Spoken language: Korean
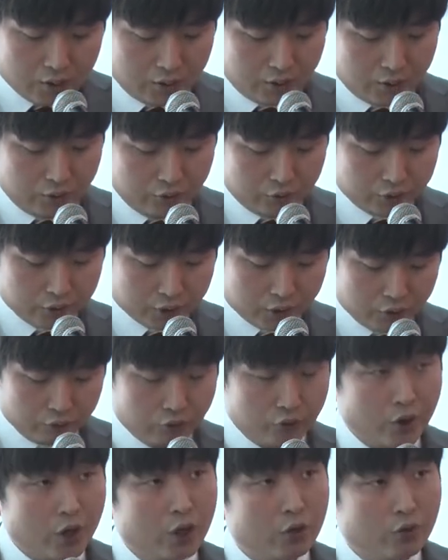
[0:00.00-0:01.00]
어, 유승희
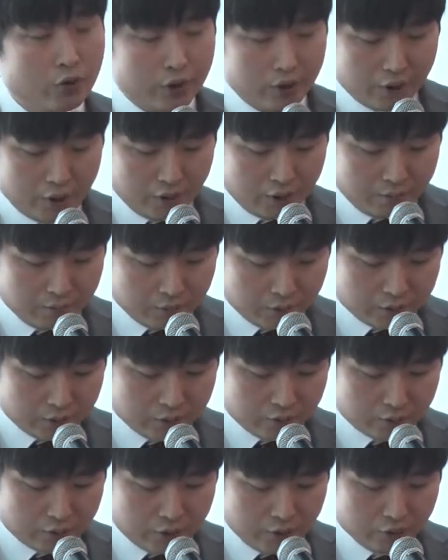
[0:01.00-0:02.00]
국회의원님
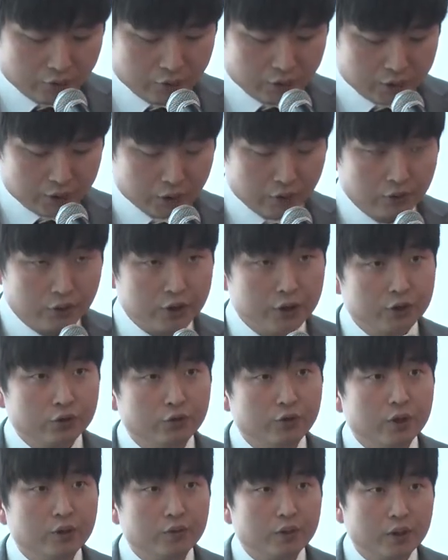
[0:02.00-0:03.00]
그리고 이윤희 서울시
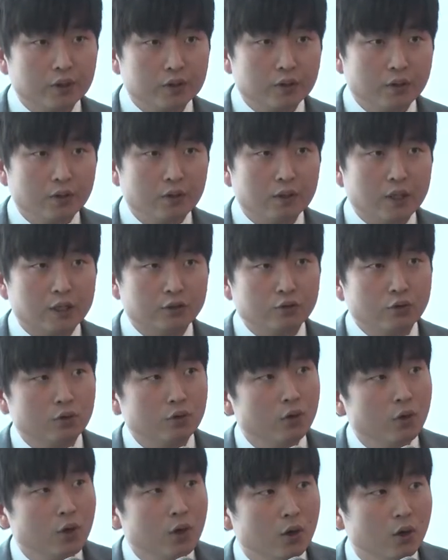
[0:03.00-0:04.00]
의원님께서 다소
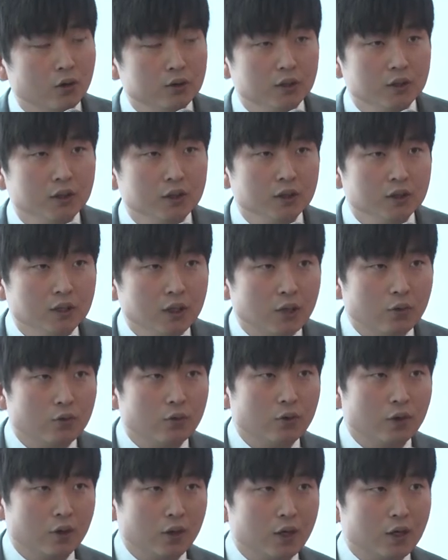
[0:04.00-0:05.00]
어,
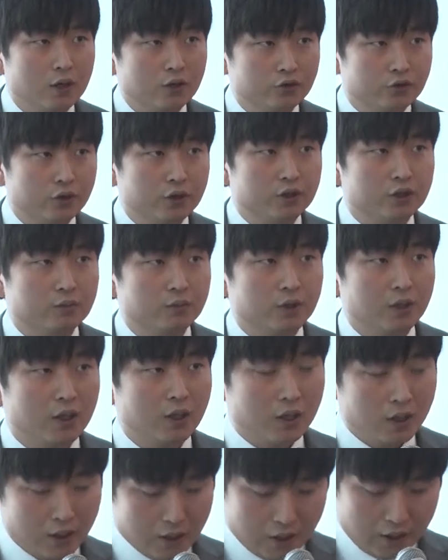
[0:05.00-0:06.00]
늦으신다고 연락을
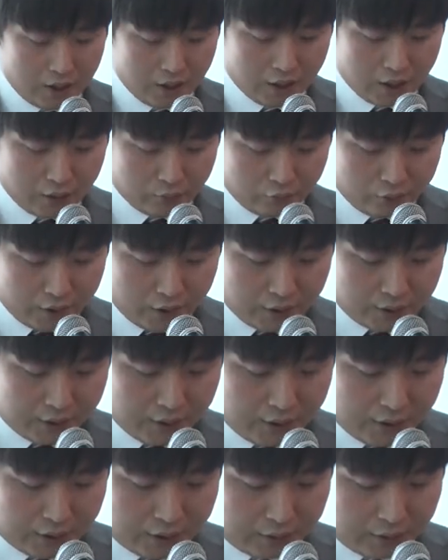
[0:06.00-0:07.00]
주셨습니다. 양해
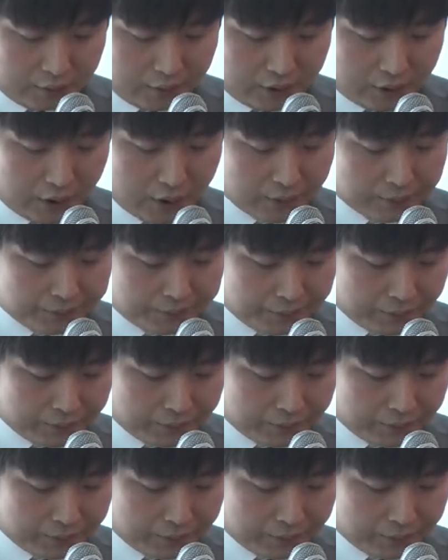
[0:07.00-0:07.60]
부탁드리겠습니다.